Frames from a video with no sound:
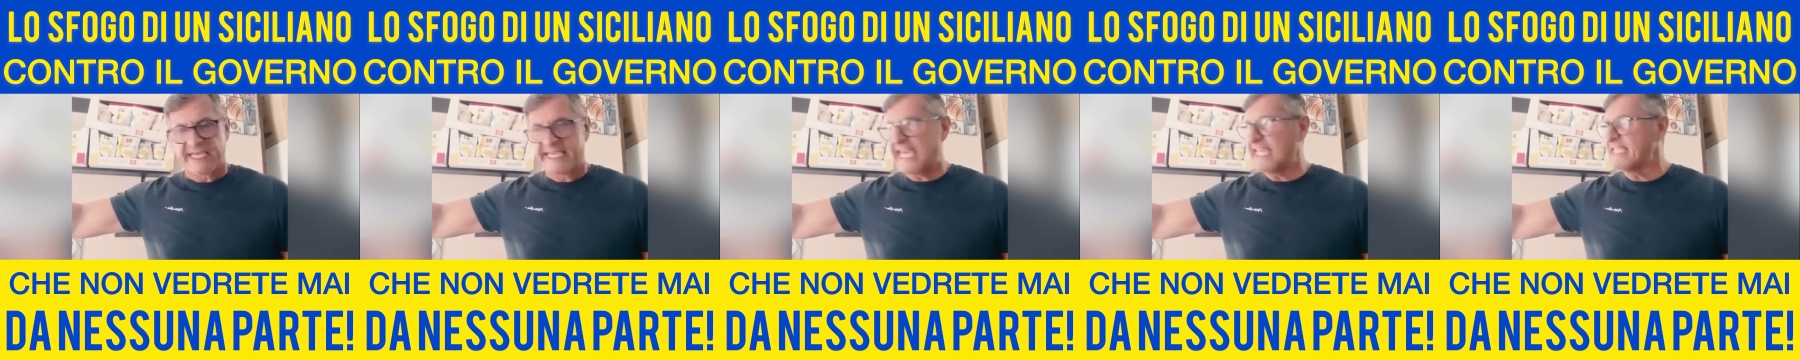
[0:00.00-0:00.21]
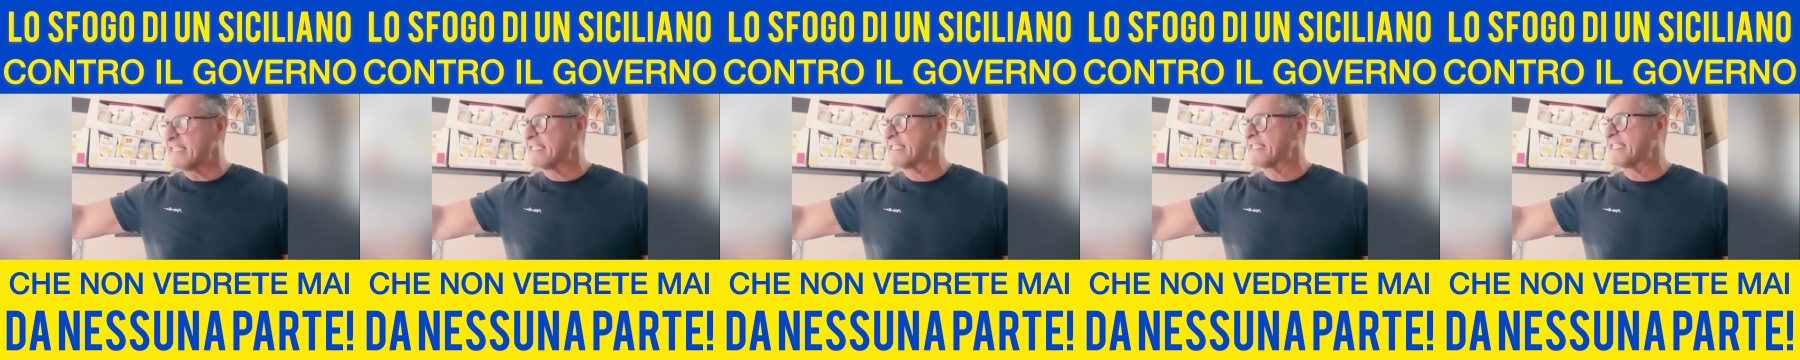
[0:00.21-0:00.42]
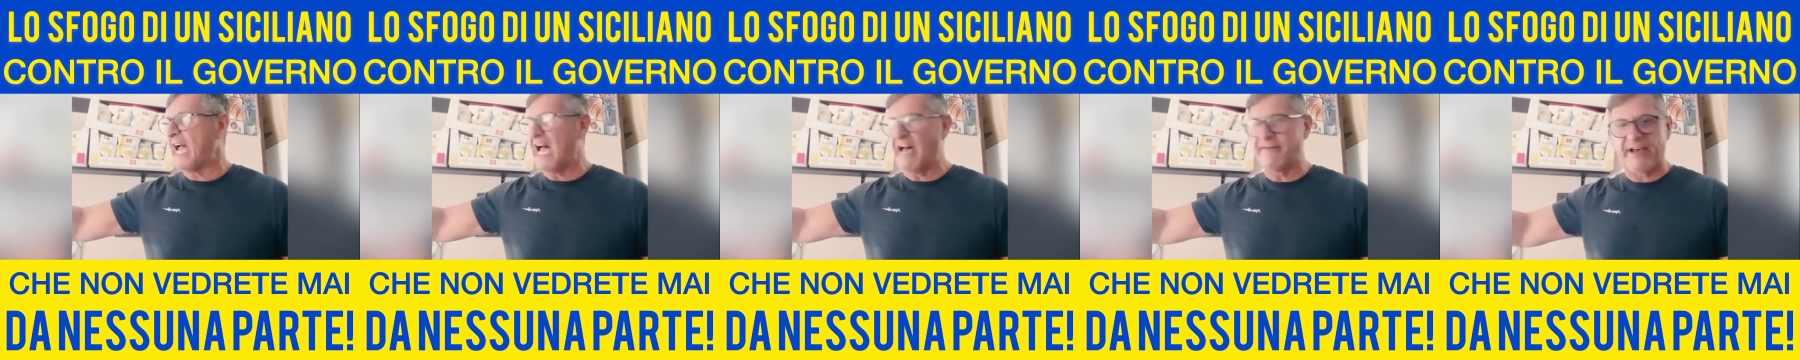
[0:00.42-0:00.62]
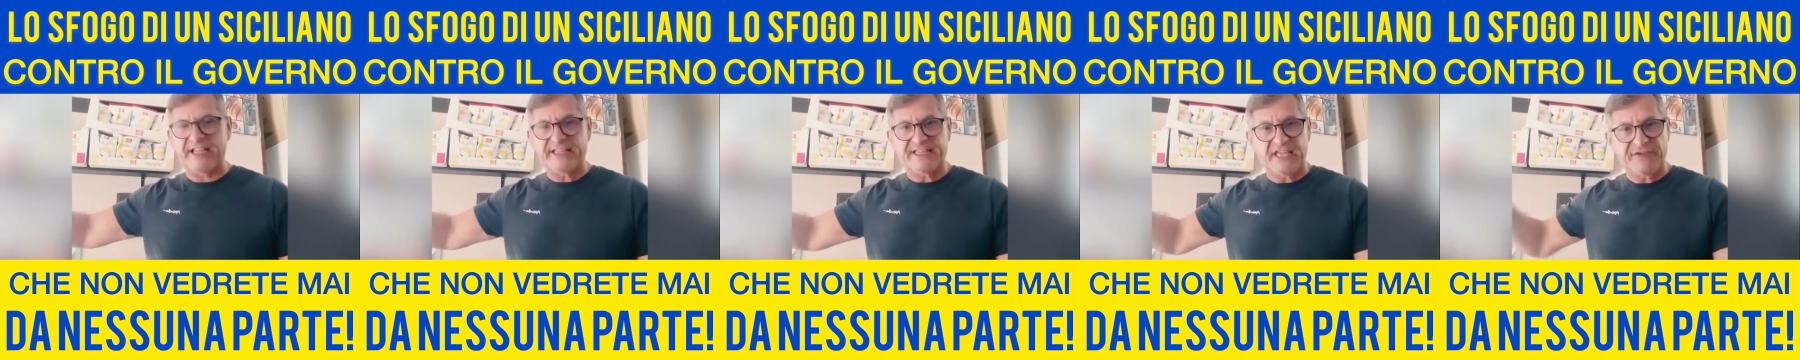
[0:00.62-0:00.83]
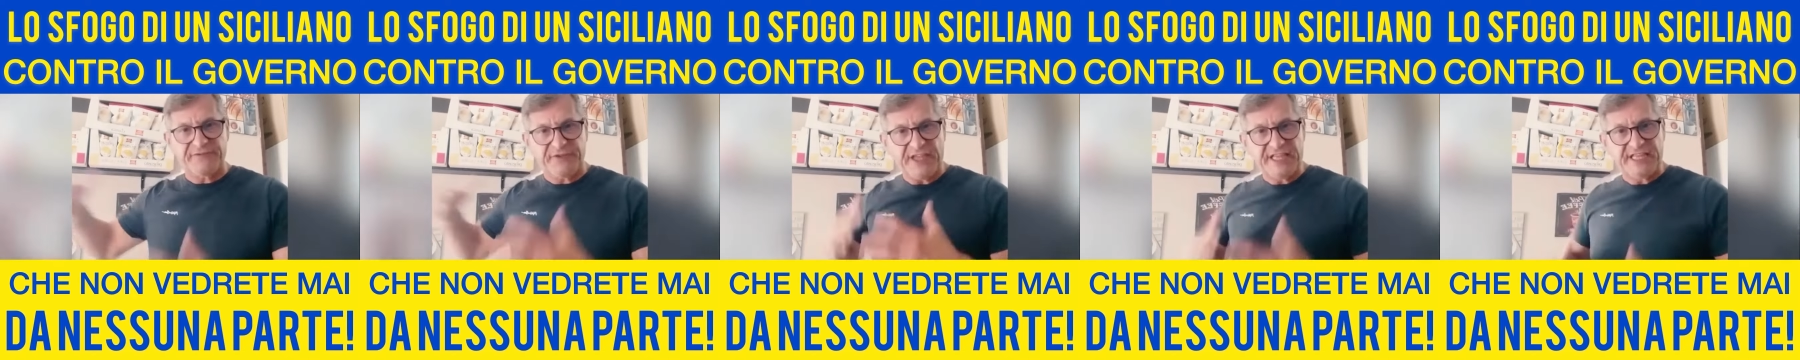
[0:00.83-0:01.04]
che stava
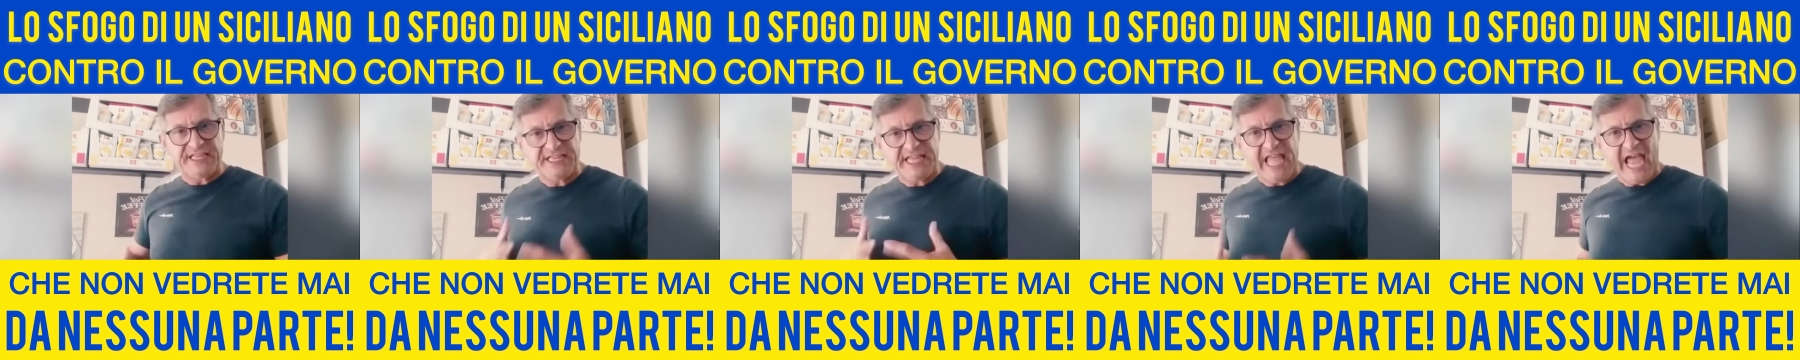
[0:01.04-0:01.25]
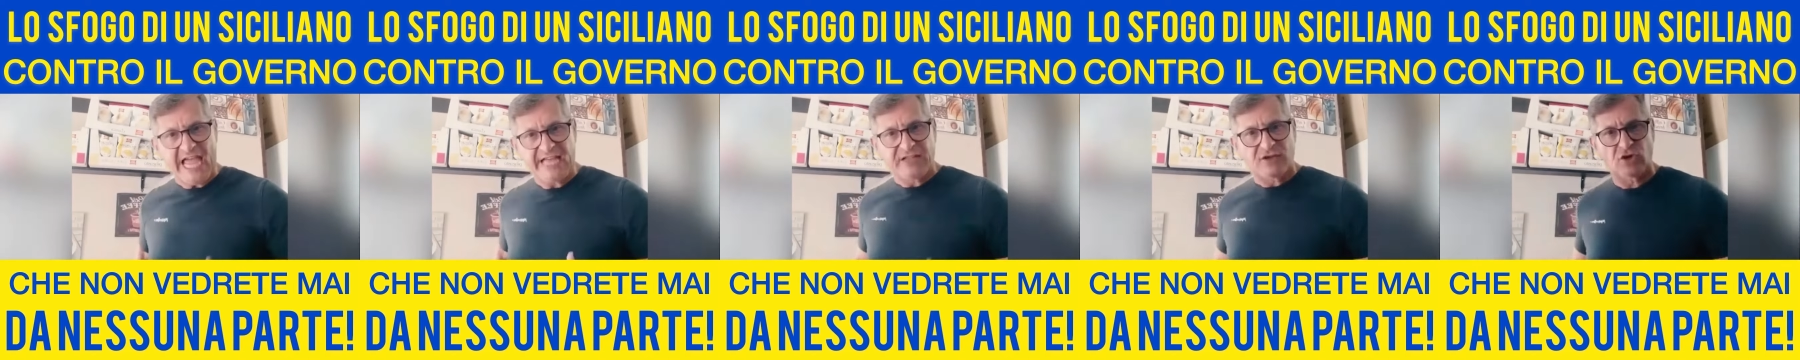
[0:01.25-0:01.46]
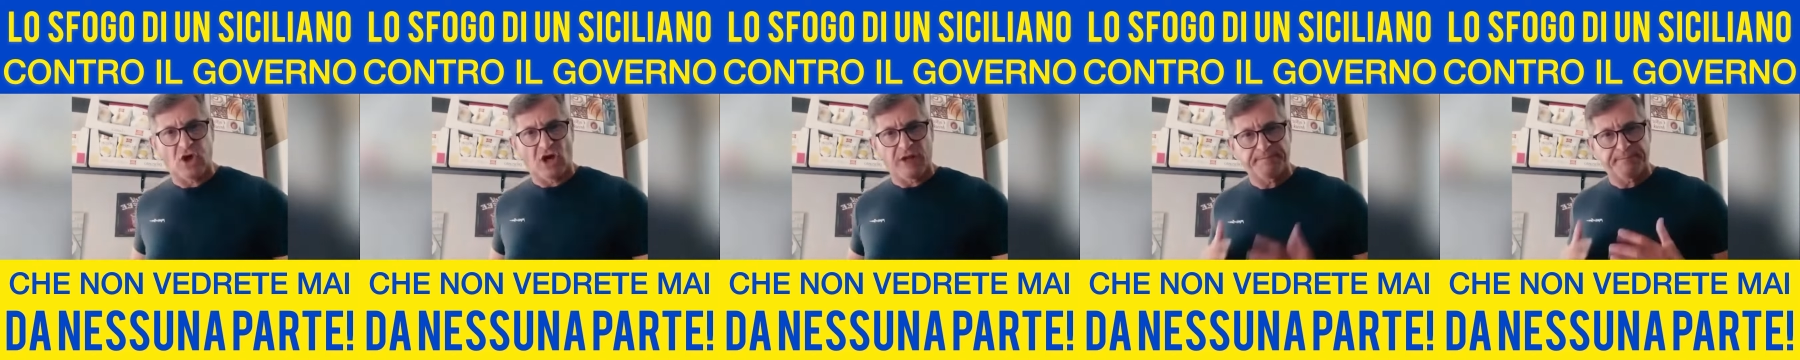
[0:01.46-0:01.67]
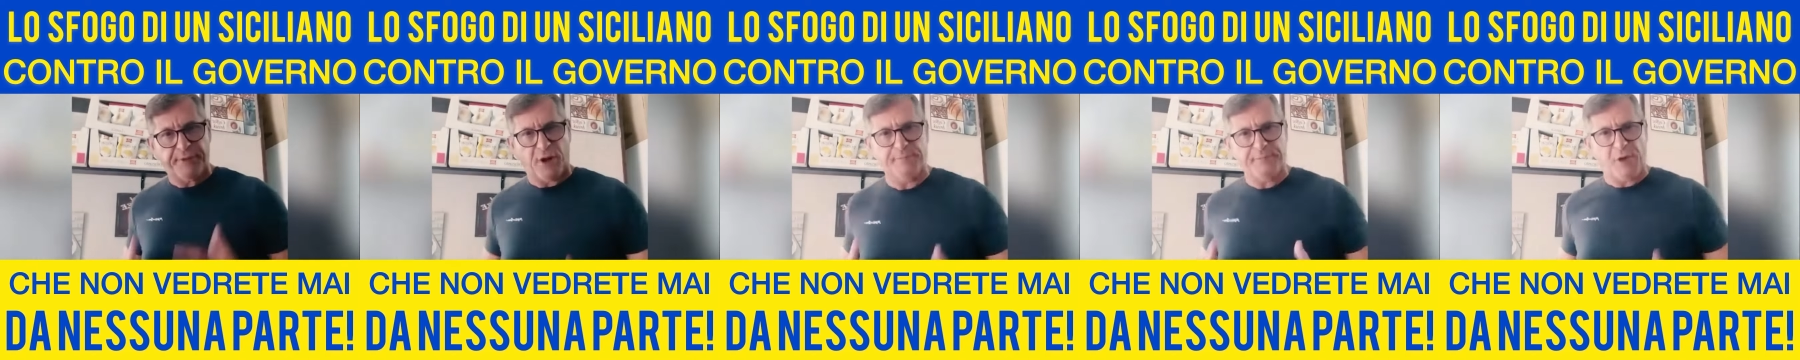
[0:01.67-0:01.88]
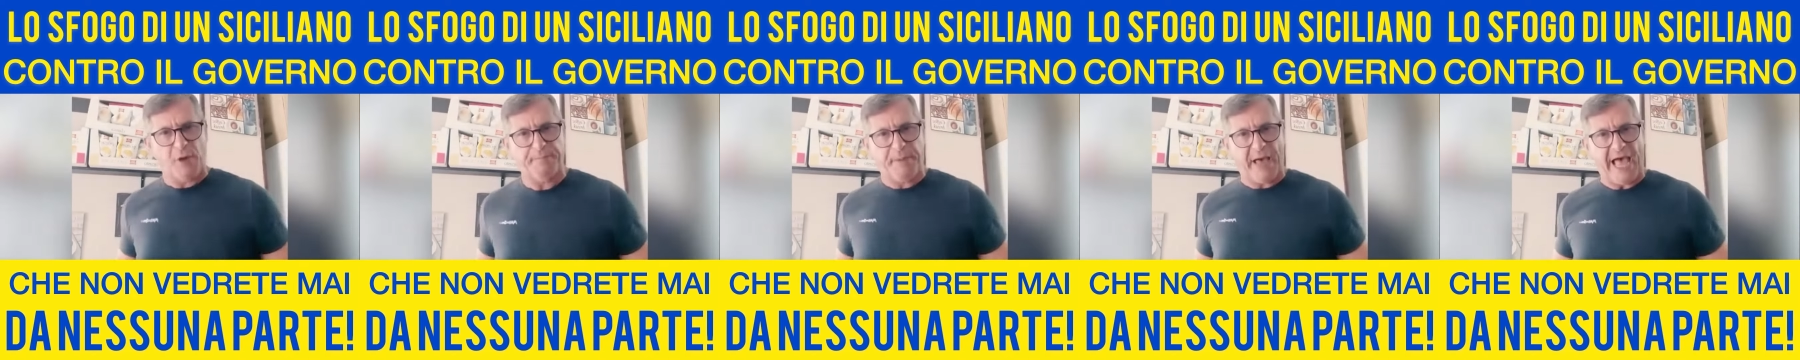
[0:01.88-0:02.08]
difendendo il
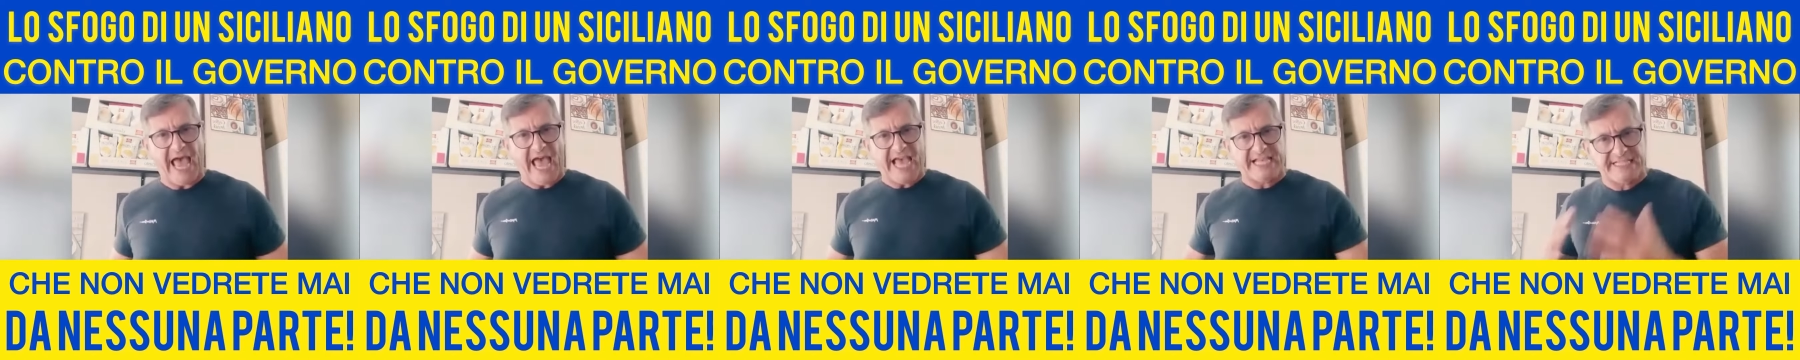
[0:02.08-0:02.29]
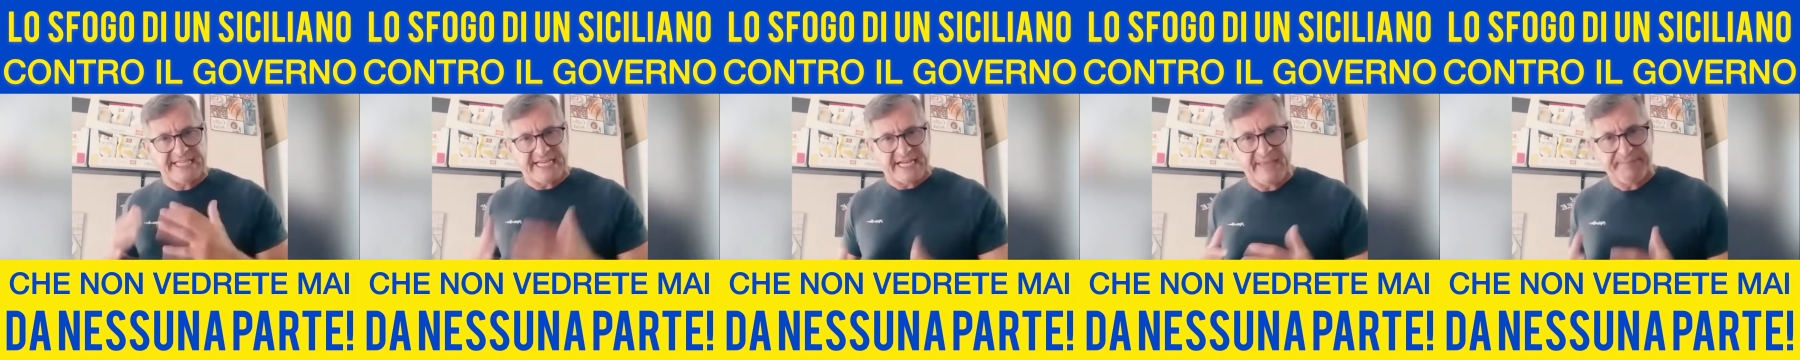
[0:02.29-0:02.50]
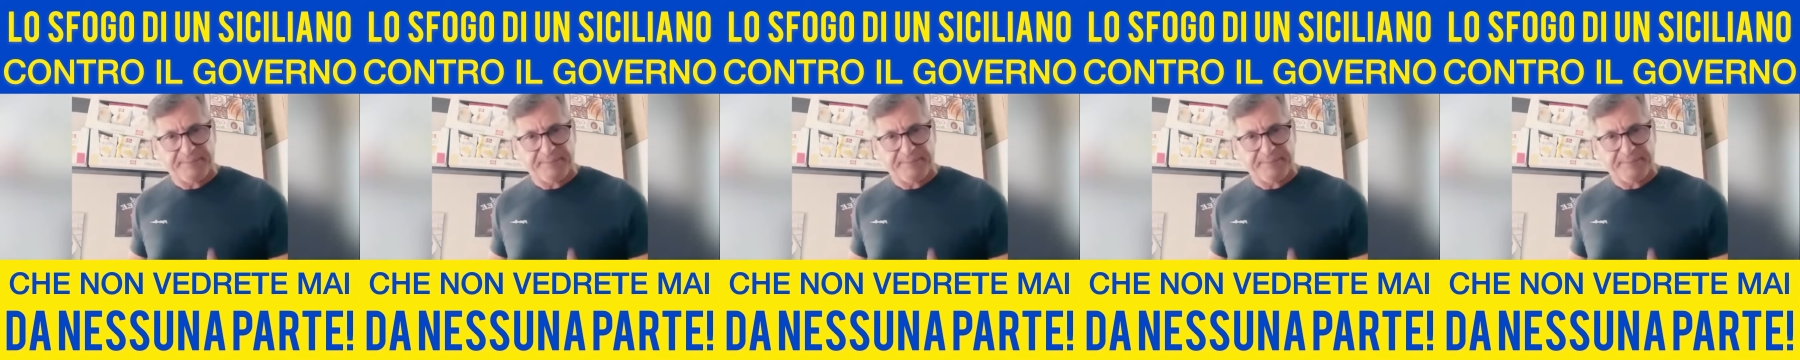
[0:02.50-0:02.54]
proprio paese,